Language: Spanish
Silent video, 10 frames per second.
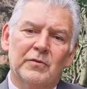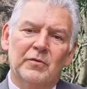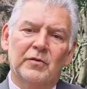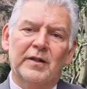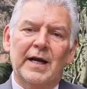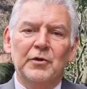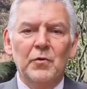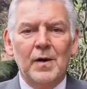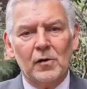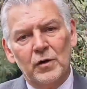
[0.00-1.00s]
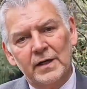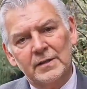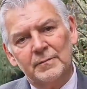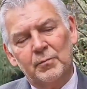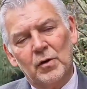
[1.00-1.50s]
donde hay
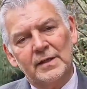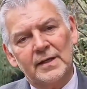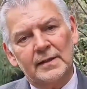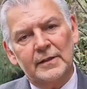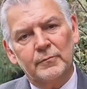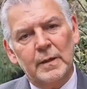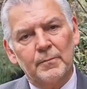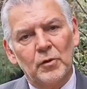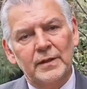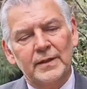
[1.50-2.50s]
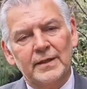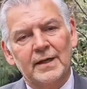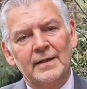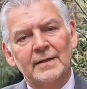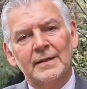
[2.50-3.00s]
nubarrones por la incertidumbre
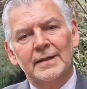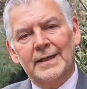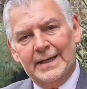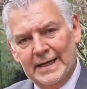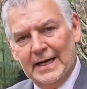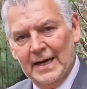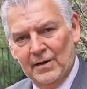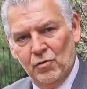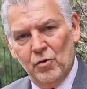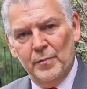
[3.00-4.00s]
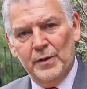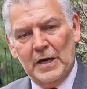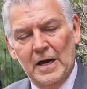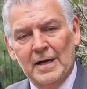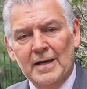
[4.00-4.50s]
política y la
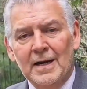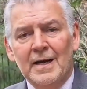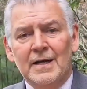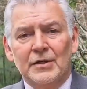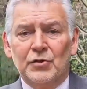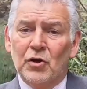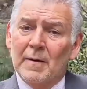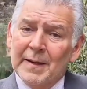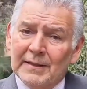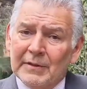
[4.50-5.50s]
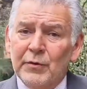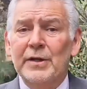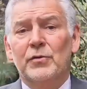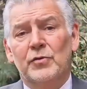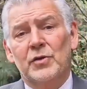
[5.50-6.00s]
económica. Solamente
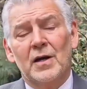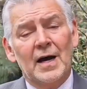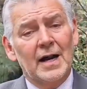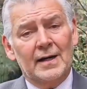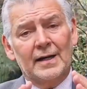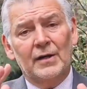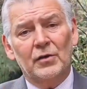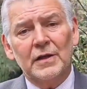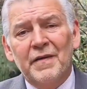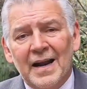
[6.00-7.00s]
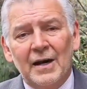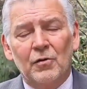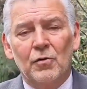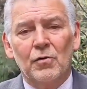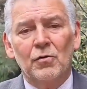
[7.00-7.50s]
unidos alrededor de
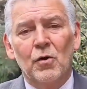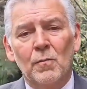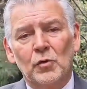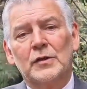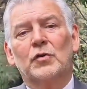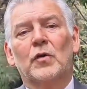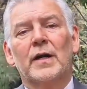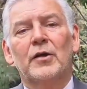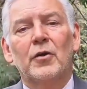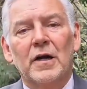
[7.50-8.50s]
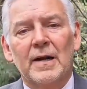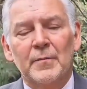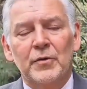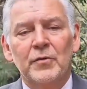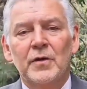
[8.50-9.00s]
Fenalco, como nuestro querido
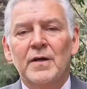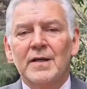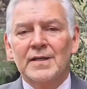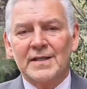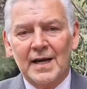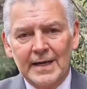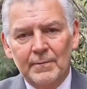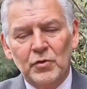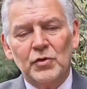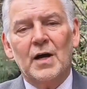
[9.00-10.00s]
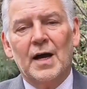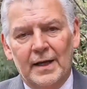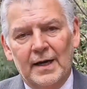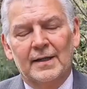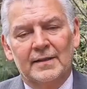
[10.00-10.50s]
gremio, salimos
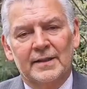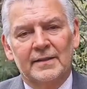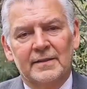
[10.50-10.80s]
adelante.